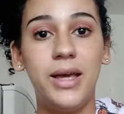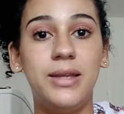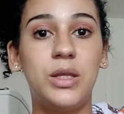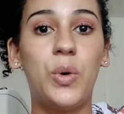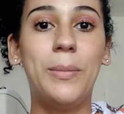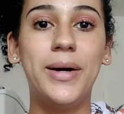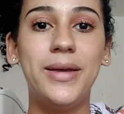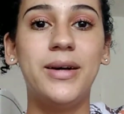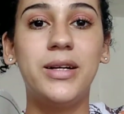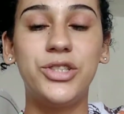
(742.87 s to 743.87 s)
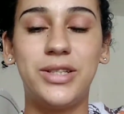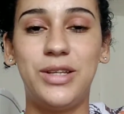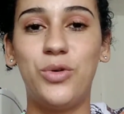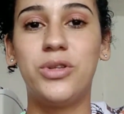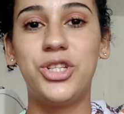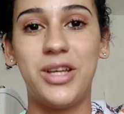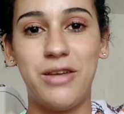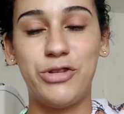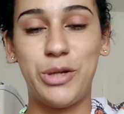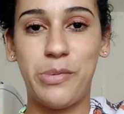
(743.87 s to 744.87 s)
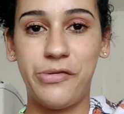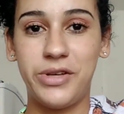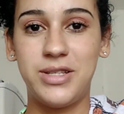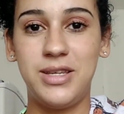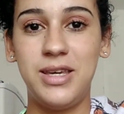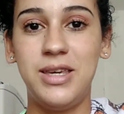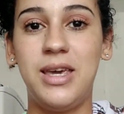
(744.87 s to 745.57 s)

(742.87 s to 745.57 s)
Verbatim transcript: Então amanhã já tem outras tarefas para fazer,